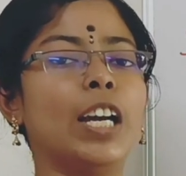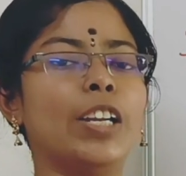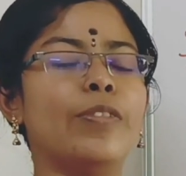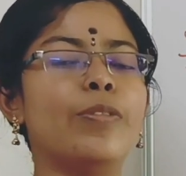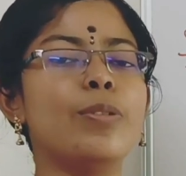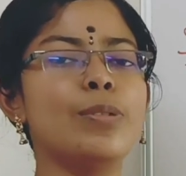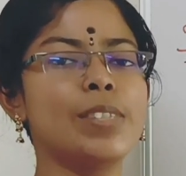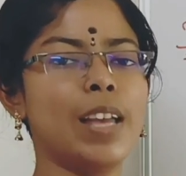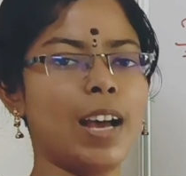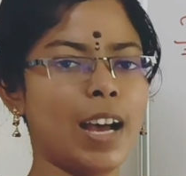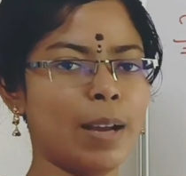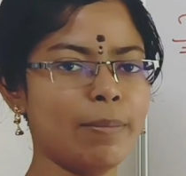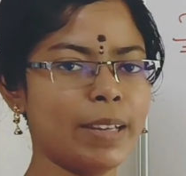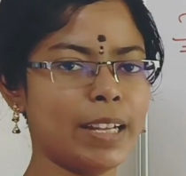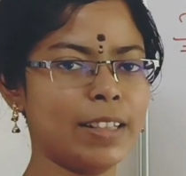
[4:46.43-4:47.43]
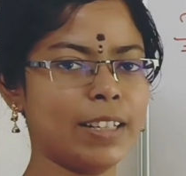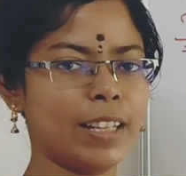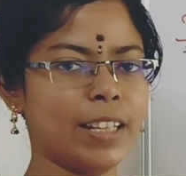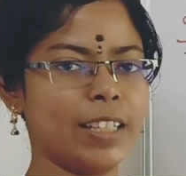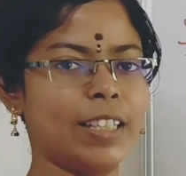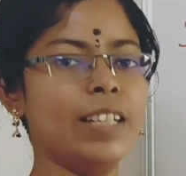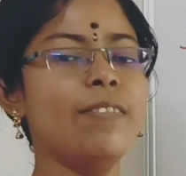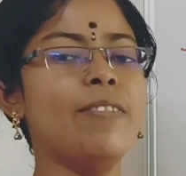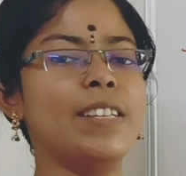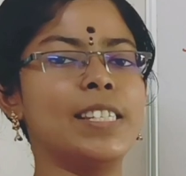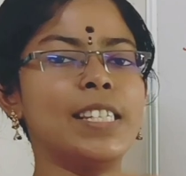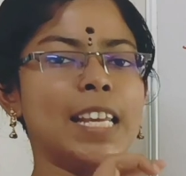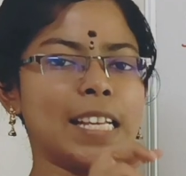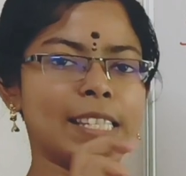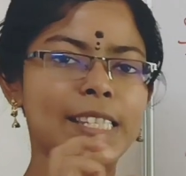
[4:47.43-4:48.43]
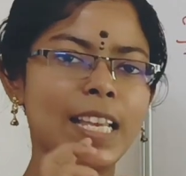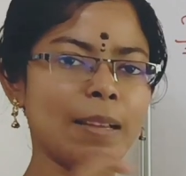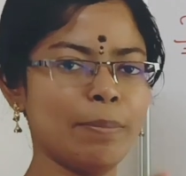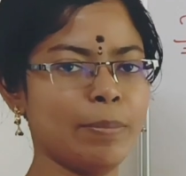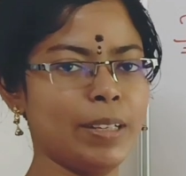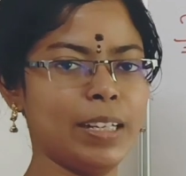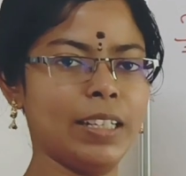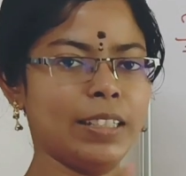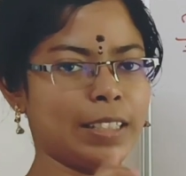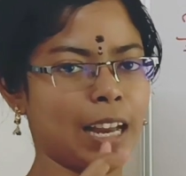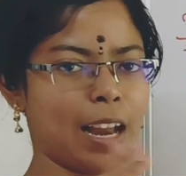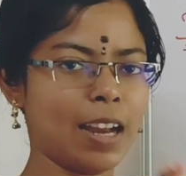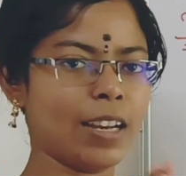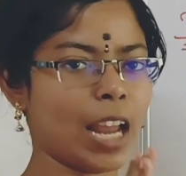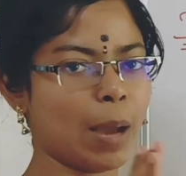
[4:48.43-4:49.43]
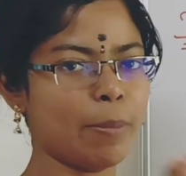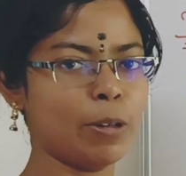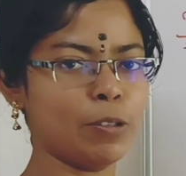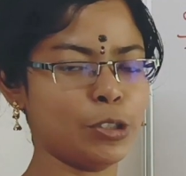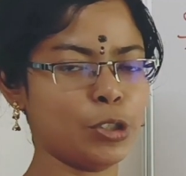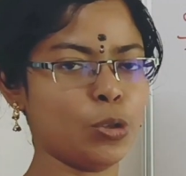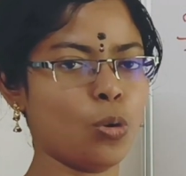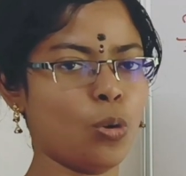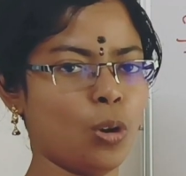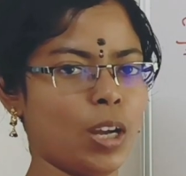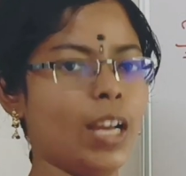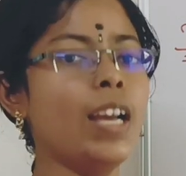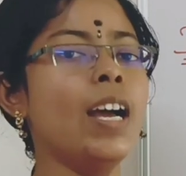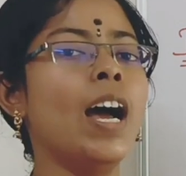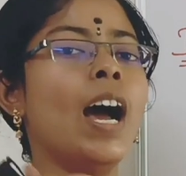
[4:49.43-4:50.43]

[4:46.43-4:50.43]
கன்ஃபியூஸ் ஆகாமல் எழுதுறதுக்கு ஃபஸ்ட்டு எக்ஸாம்பிள் நல்லா ஞாபகம் வச்சுக்கோங்க